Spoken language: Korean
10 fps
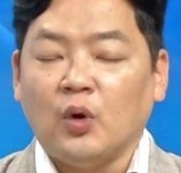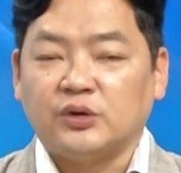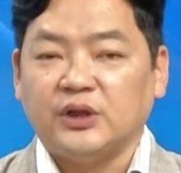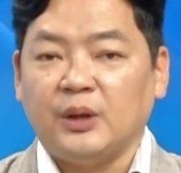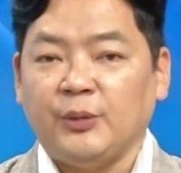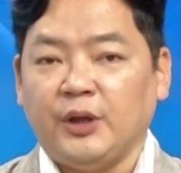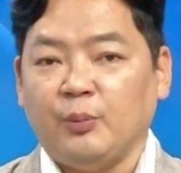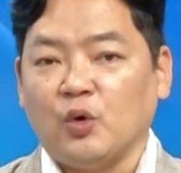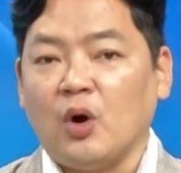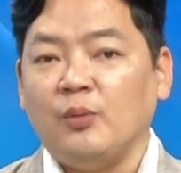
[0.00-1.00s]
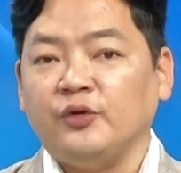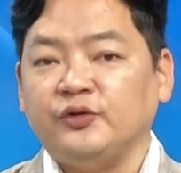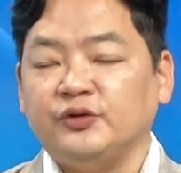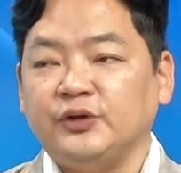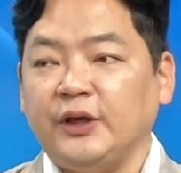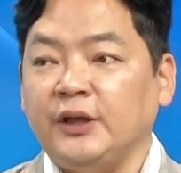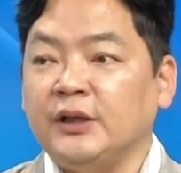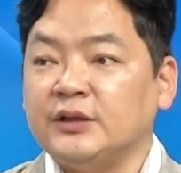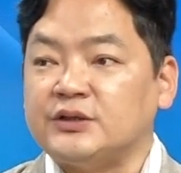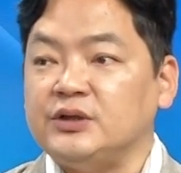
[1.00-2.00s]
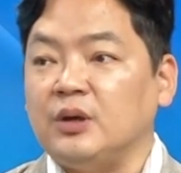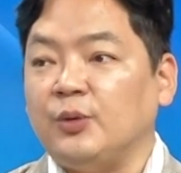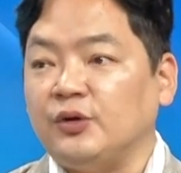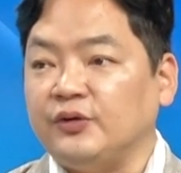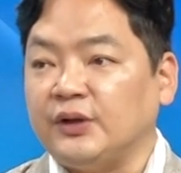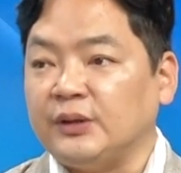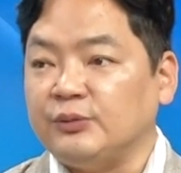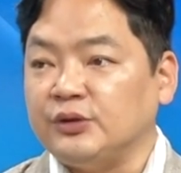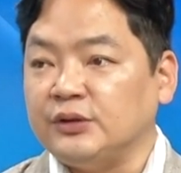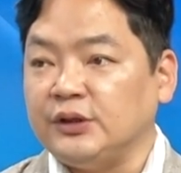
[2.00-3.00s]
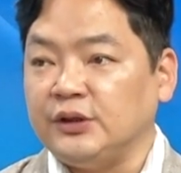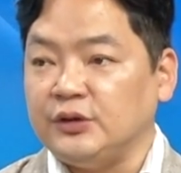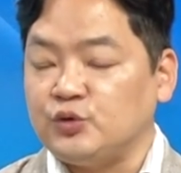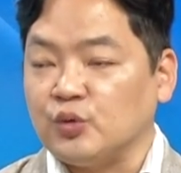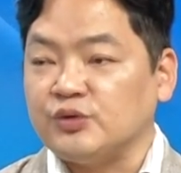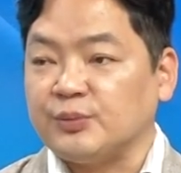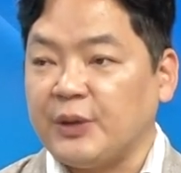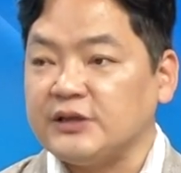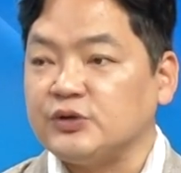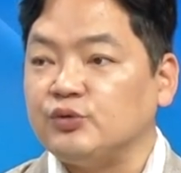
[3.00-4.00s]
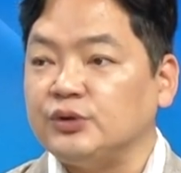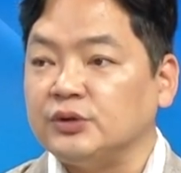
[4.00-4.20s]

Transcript: 그다음에 뭐 커머스에 질려버린 사람들이 조금씩 빠지고 있는